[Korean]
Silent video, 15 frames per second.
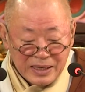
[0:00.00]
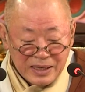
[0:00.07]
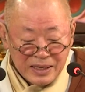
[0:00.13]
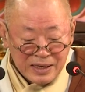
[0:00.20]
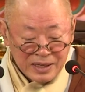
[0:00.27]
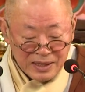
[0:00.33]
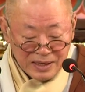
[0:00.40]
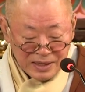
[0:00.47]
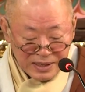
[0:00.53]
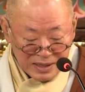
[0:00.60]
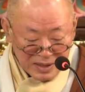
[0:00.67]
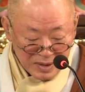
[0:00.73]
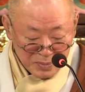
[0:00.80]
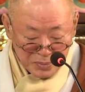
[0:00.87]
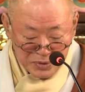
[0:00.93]
에,
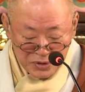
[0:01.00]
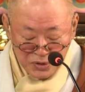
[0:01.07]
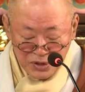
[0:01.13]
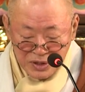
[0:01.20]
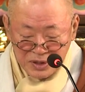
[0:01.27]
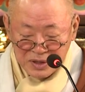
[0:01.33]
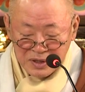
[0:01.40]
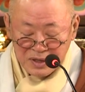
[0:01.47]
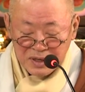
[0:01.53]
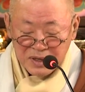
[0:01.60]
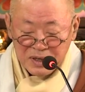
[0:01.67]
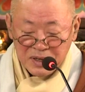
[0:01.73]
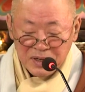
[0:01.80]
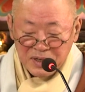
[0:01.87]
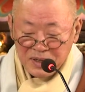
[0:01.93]
비를
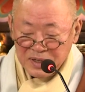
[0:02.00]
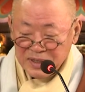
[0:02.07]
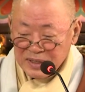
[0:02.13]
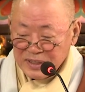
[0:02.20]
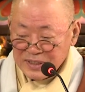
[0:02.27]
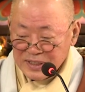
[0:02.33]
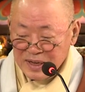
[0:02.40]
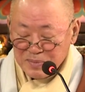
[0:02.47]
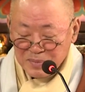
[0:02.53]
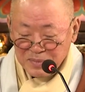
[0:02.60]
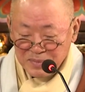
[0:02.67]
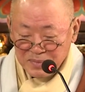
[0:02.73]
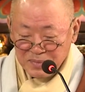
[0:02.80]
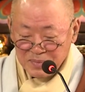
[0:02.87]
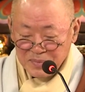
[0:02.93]
참
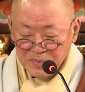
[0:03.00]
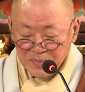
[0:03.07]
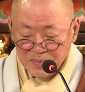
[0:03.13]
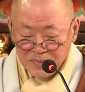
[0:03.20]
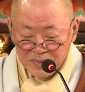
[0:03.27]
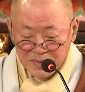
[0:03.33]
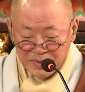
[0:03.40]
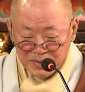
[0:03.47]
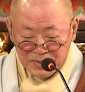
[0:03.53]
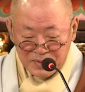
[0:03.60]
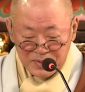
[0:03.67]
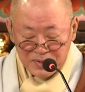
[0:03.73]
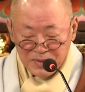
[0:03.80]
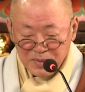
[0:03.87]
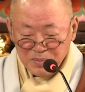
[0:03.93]

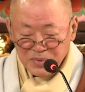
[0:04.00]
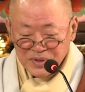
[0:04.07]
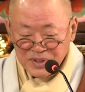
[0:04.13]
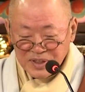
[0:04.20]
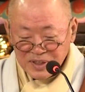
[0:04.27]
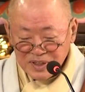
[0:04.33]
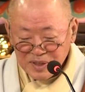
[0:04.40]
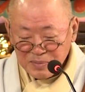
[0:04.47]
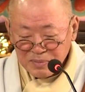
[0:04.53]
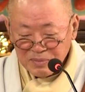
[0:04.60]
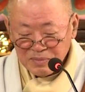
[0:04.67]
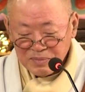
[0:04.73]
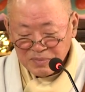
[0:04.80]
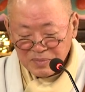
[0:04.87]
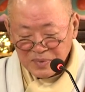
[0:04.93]
어,
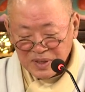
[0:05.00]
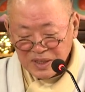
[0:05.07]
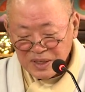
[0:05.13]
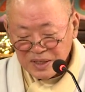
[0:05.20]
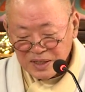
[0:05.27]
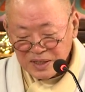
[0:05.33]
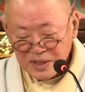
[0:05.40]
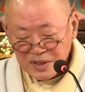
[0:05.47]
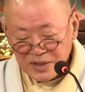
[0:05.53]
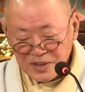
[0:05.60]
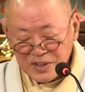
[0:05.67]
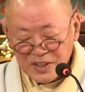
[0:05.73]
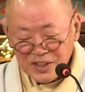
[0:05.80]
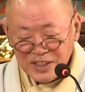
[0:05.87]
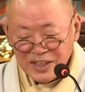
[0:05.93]
부처님 이
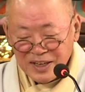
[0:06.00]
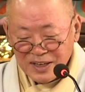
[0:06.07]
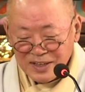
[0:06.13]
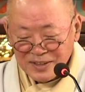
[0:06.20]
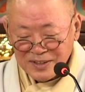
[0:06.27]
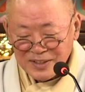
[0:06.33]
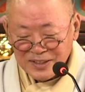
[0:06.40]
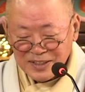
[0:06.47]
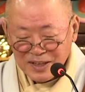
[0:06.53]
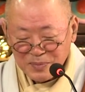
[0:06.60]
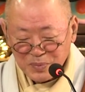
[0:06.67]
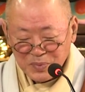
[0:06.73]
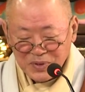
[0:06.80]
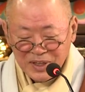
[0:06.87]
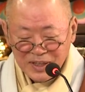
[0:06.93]
경전이라는 건
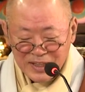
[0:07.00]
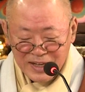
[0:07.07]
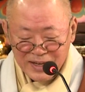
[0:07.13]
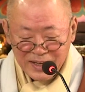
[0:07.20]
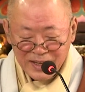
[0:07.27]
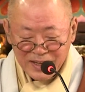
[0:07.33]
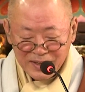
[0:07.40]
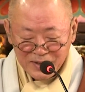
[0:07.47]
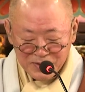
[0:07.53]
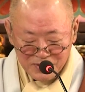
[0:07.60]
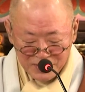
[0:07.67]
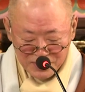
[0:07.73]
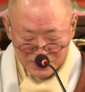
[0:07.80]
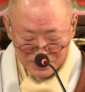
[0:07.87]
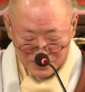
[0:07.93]
참 대단해.
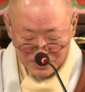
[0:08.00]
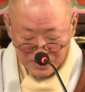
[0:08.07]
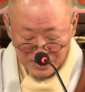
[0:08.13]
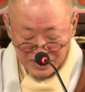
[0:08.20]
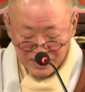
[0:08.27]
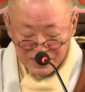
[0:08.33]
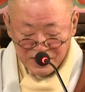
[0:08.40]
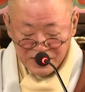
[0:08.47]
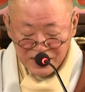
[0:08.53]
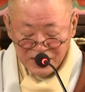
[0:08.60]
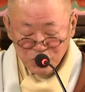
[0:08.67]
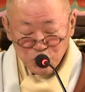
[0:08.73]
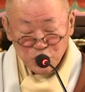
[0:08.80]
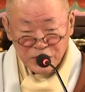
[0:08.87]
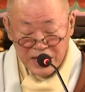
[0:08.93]
이거
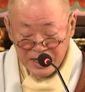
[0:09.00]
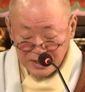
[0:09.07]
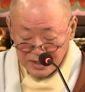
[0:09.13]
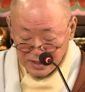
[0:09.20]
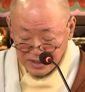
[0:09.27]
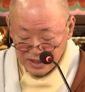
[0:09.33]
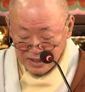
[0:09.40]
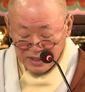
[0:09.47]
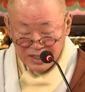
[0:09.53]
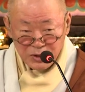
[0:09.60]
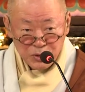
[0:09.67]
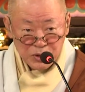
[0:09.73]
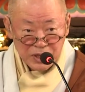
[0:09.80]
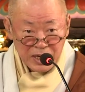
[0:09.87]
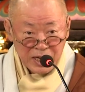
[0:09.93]
이것이 추상적인
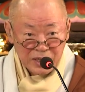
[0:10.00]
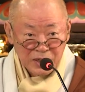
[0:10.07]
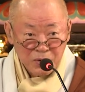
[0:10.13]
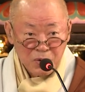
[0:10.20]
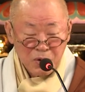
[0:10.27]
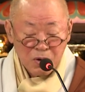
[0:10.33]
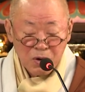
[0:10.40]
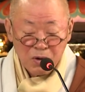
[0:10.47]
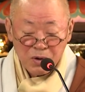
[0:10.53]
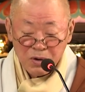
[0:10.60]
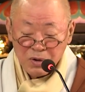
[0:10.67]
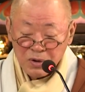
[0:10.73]
이론이 아니고